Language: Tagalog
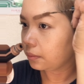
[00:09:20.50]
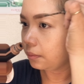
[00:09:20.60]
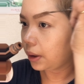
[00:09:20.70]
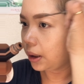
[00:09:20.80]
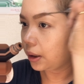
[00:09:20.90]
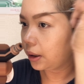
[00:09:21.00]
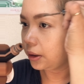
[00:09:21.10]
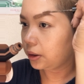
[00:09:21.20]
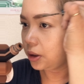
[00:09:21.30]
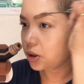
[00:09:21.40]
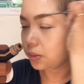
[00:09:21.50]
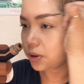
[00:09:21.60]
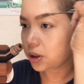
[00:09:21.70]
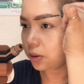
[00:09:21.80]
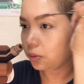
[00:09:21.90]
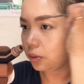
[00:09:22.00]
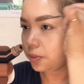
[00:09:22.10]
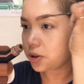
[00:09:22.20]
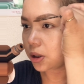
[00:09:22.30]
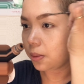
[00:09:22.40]
para hindi siya masyadong
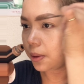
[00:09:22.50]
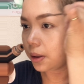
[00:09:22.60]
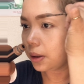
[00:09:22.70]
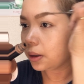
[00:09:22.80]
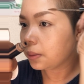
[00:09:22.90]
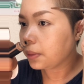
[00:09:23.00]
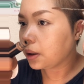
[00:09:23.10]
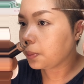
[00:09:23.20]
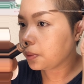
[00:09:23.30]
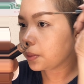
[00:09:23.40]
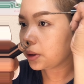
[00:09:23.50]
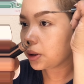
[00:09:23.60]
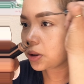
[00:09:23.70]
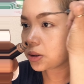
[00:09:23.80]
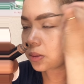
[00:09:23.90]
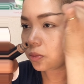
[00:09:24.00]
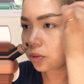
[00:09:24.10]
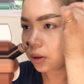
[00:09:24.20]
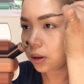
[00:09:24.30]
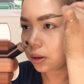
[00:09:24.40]
obvious. Tsaka ma, para pumantay siya sa
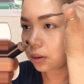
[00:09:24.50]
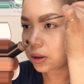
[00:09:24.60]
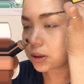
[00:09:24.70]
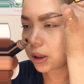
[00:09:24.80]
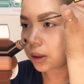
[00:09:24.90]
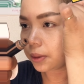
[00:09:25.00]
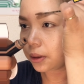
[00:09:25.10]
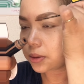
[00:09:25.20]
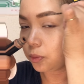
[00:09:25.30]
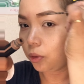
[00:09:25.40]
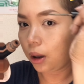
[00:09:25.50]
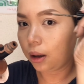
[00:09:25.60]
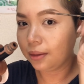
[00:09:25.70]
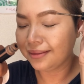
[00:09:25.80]
mukha, ah, sa, sa mukha,